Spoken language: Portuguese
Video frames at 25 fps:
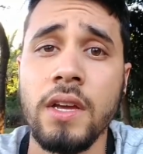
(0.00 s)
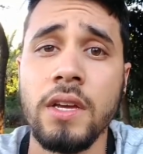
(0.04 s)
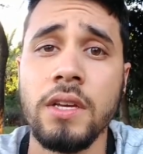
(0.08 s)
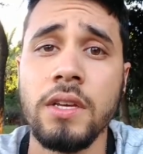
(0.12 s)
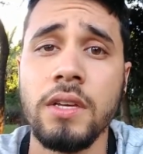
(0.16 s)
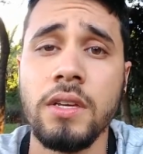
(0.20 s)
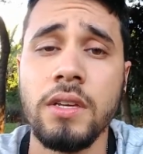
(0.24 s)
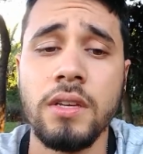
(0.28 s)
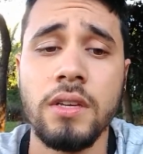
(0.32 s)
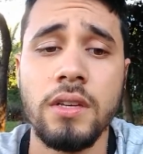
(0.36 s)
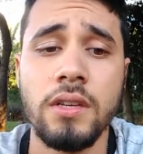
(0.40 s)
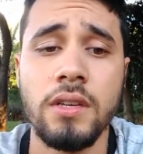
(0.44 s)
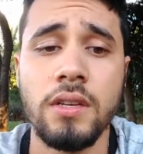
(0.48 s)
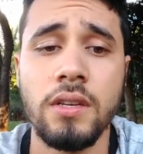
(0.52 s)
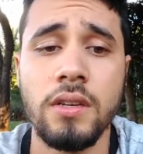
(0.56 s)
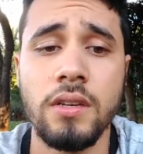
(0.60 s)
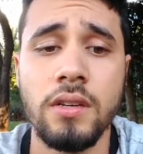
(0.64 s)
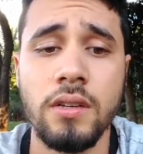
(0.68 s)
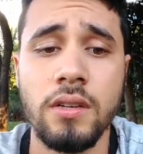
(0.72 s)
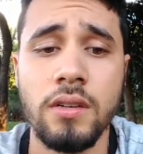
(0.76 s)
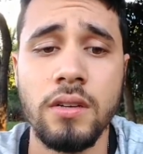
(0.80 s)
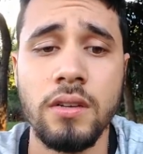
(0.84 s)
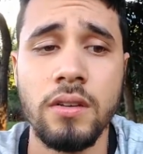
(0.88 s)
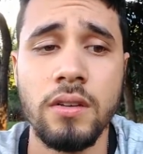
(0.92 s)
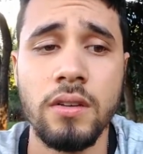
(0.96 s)

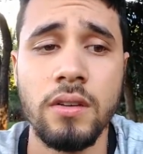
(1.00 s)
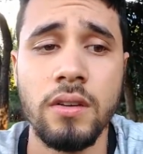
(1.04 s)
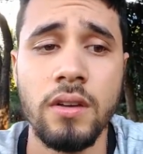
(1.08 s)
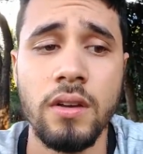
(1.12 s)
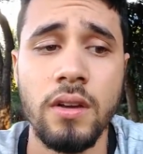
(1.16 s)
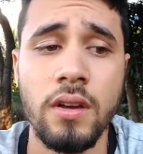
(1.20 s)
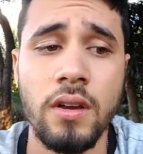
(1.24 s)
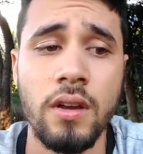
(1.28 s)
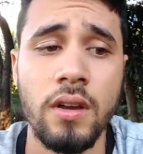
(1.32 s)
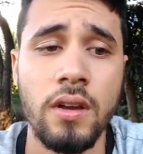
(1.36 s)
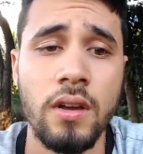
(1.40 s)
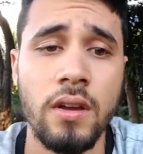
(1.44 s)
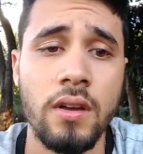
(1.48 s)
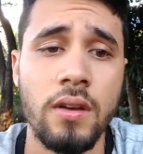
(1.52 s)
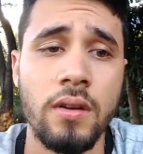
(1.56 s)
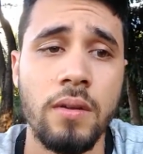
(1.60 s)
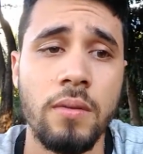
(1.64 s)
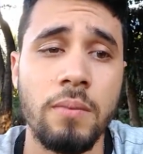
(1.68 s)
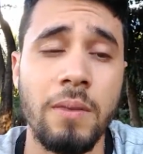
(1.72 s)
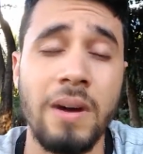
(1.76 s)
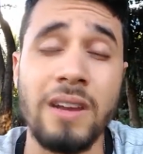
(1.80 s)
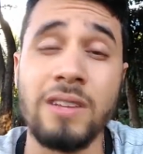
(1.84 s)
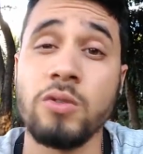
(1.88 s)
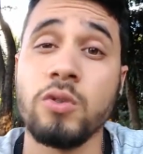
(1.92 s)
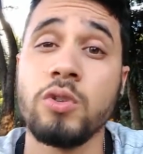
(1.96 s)
E
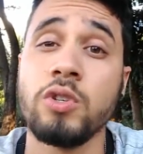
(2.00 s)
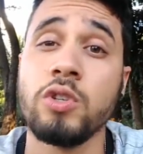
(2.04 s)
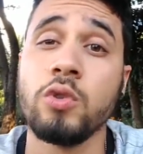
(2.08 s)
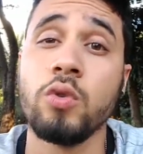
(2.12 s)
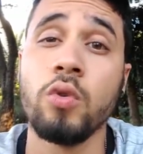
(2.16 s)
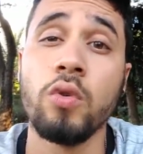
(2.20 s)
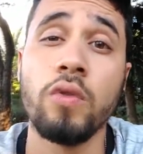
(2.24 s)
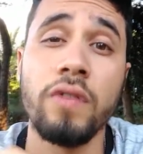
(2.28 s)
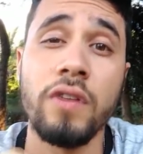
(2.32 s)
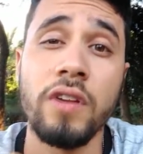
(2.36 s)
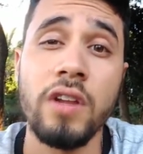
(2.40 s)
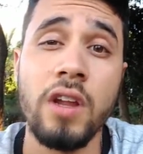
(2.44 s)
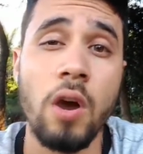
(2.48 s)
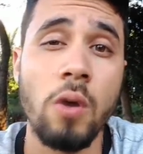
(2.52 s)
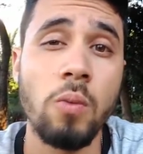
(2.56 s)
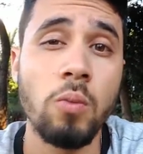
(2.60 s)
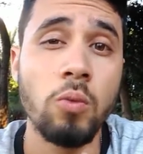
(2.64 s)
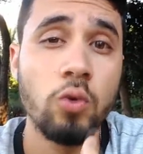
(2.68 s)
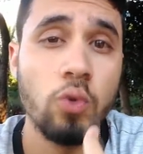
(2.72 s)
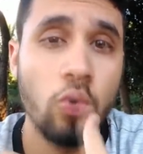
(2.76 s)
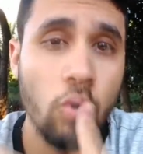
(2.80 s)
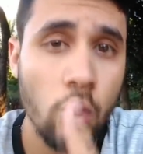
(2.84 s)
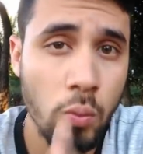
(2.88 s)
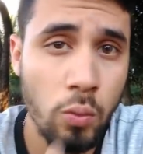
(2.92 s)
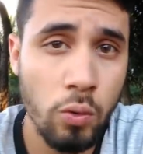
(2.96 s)
mas o Instituto Federal
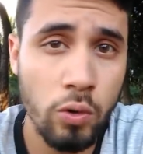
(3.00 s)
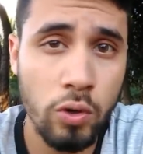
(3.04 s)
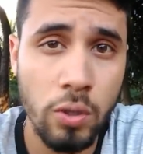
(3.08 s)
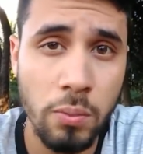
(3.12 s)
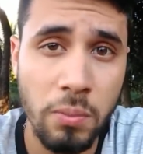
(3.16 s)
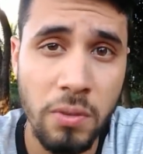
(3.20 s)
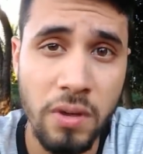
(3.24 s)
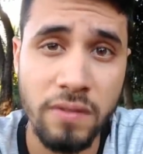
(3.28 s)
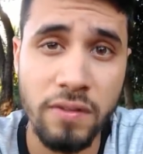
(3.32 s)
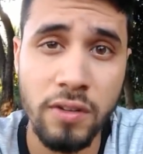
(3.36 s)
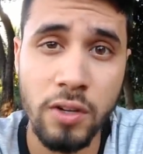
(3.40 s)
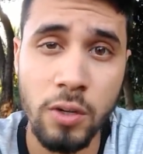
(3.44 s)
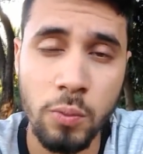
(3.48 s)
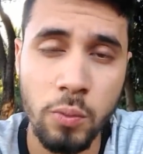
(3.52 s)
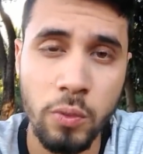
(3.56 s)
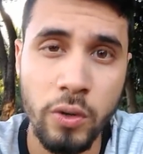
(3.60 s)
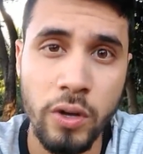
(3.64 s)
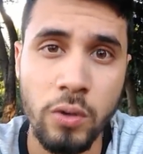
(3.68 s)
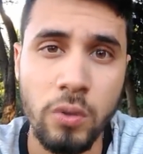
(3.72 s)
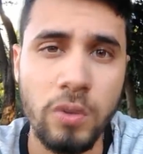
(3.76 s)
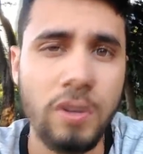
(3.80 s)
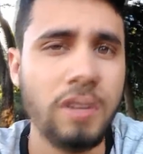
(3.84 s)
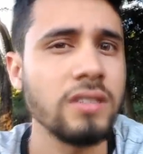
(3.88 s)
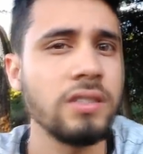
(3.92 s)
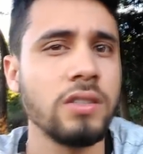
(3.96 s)
mudou muito a minha vida
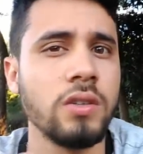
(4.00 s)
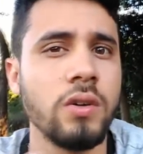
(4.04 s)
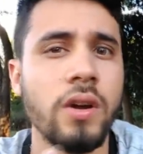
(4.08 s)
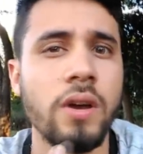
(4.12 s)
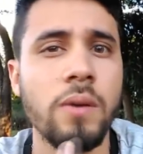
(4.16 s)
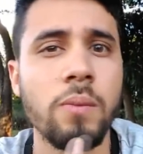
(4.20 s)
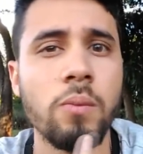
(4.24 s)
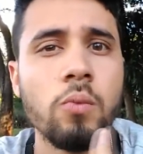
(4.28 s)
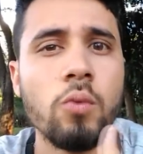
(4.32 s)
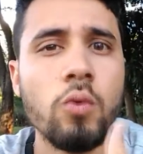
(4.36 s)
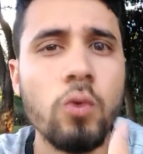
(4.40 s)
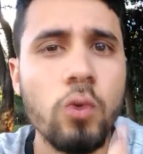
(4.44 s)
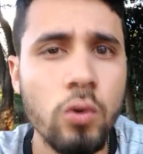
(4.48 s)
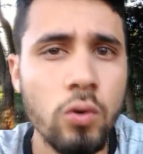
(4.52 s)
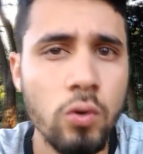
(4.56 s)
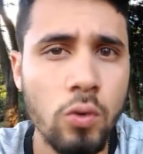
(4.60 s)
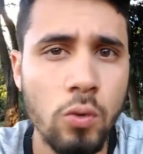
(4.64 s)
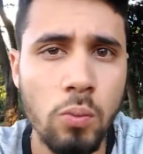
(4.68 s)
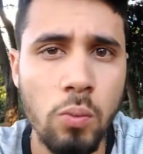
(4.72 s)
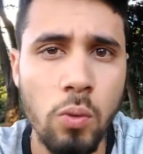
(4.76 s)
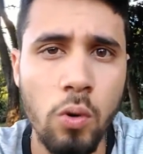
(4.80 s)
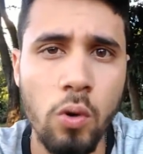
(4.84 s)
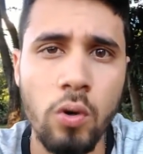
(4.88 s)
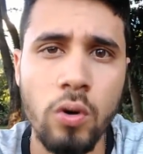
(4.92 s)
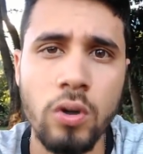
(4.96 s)
porque a educação era
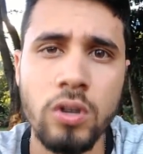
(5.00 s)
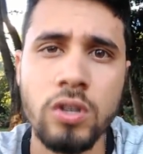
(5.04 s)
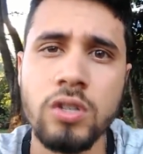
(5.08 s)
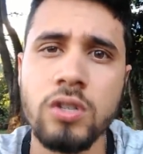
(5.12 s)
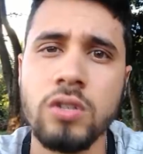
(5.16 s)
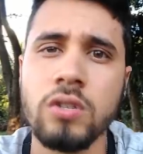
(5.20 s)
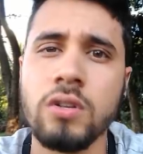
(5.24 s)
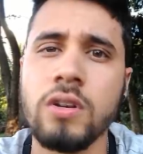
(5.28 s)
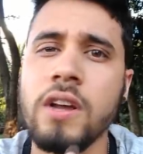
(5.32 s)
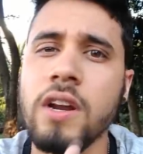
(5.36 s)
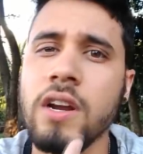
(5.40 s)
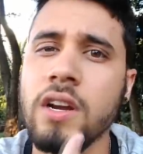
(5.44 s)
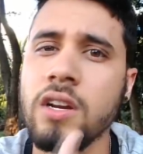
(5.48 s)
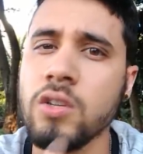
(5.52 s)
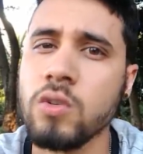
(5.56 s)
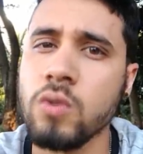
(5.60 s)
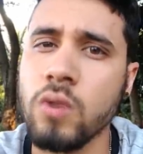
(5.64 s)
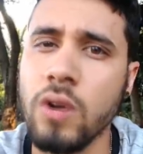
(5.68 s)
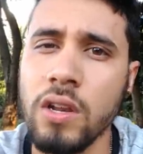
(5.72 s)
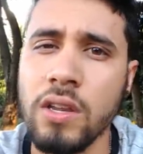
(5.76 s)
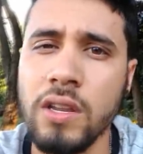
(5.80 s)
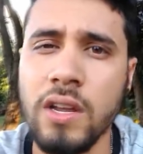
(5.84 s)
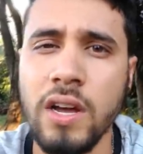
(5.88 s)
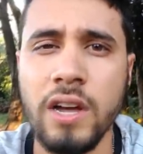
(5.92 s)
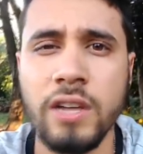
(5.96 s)
muito boa, de grande
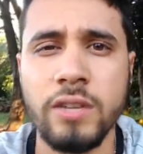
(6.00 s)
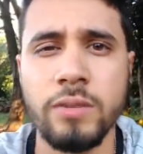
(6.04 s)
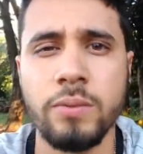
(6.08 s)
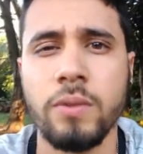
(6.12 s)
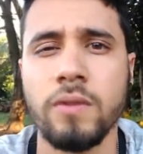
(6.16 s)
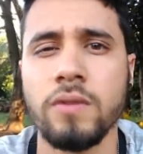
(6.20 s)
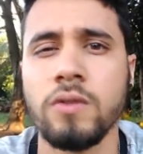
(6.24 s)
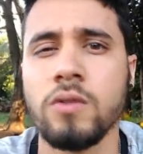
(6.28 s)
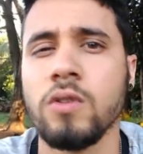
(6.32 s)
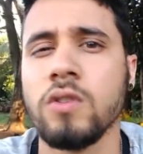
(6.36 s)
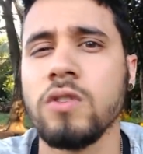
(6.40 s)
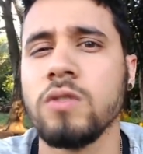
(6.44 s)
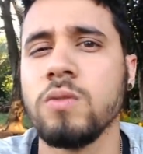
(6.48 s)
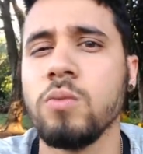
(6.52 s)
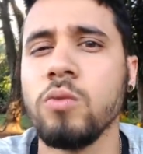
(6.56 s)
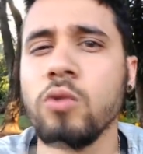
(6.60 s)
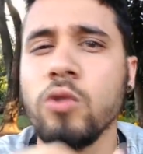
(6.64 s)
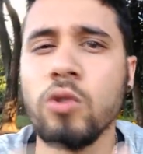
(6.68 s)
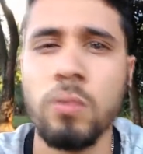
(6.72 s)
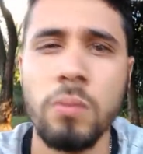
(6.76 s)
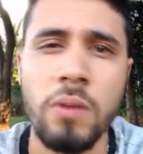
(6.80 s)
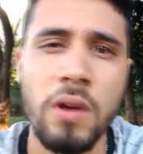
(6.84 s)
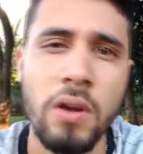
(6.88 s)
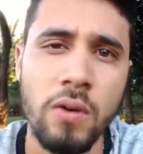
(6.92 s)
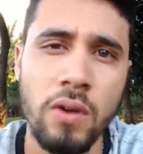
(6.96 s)
qualidade, professores
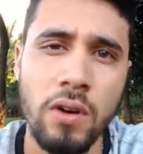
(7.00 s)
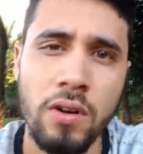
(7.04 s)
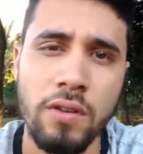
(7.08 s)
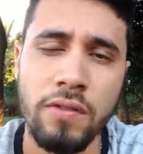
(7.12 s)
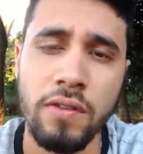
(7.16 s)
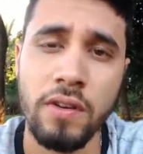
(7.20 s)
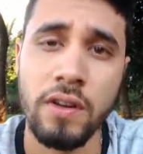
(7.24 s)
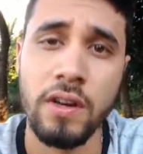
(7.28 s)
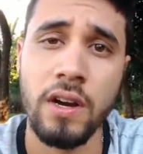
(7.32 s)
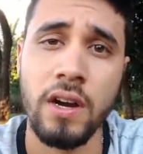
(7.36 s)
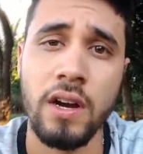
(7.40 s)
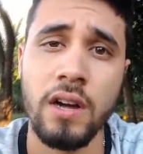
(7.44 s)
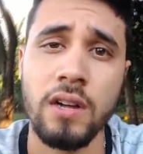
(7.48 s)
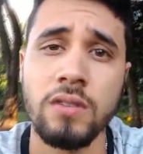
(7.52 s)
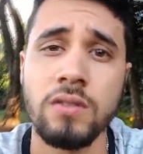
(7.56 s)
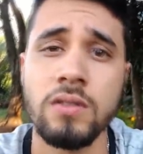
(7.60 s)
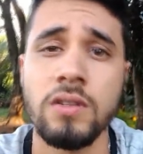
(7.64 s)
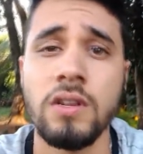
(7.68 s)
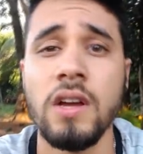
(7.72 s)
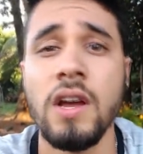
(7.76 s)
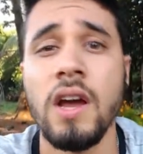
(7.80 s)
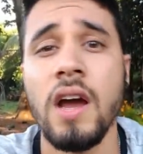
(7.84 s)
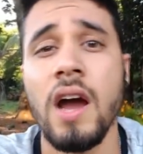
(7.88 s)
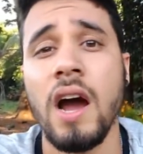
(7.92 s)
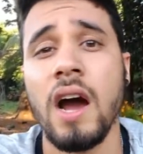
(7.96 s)
muito bem qualificados.